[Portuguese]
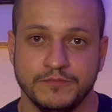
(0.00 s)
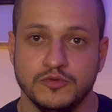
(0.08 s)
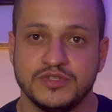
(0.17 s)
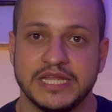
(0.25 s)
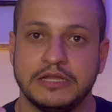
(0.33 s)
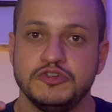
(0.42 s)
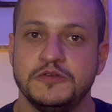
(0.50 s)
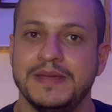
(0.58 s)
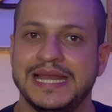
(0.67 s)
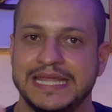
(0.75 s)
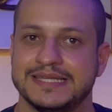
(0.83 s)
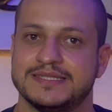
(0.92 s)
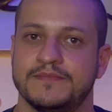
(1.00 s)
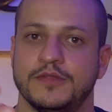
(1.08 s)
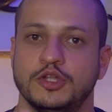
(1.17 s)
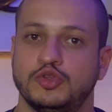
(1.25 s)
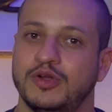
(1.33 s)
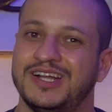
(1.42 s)
um salão de beleza,
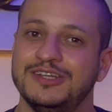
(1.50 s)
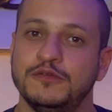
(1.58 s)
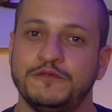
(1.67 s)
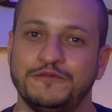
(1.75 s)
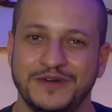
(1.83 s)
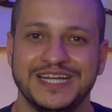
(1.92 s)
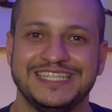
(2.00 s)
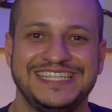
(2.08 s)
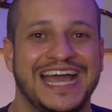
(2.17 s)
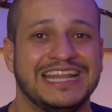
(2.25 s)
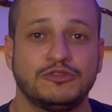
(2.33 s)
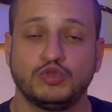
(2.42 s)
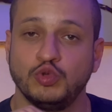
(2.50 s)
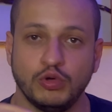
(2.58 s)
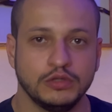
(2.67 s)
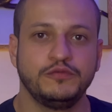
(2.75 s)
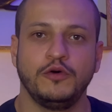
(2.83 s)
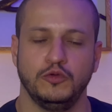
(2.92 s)
tocando funk a
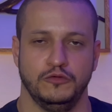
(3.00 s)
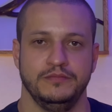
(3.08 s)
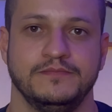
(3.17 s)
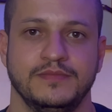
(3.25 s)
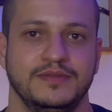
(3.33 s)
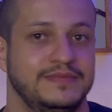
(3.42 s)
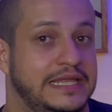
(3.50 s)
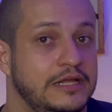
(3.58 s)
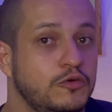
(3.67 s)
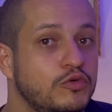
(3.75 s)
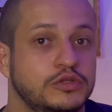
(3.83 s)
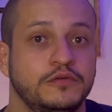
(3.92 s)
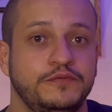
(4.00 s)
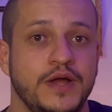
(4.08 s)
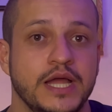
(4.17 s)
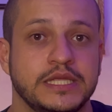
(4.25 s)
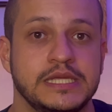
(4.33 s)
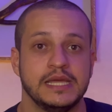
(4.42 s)
todo volume. Nada contra o
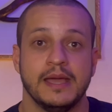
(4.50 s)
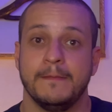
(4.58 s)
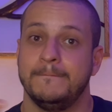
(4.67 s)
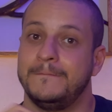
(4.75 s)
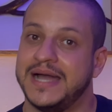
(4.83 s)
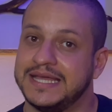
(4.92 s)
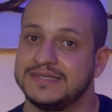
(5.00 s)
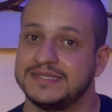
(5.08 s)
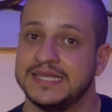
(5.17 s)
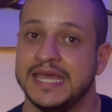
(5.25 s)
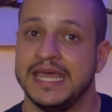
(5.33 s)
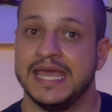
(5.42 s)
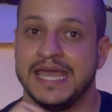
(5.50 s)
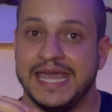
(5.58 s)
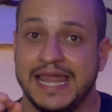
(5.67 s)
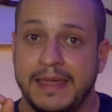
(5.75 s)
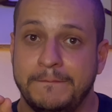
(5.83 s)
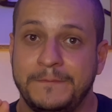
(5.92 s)
funk, mas
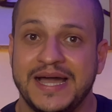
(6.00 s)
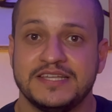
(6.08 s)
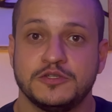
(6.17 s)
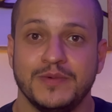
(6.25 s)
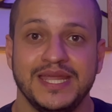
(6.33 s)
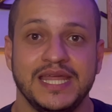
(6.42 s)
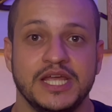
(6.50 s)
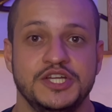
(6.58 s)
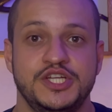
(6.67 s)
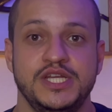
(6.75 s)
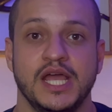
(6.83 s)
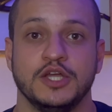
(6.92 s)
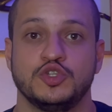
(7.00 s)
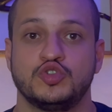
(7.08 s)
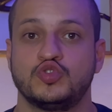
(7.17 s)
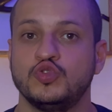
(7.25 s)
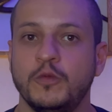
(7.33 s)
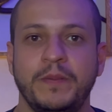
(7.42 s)
ela passa uma energia
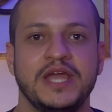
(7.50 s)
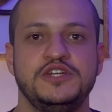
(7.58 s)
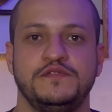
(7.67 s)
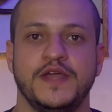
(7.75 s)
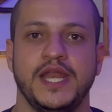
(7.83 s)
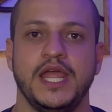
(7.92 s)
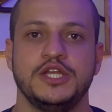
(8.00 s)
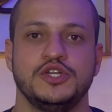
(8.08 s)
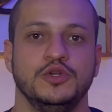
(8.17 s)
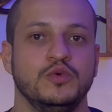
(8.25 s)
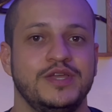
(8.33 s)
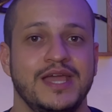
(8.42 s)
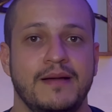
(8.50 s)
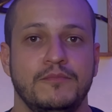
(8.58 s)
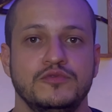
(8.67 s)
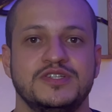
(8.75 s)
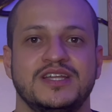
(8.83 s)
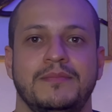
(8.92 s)
super diferente do que a
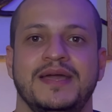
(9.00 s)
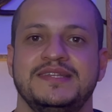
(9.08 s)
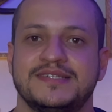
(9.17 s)
música mais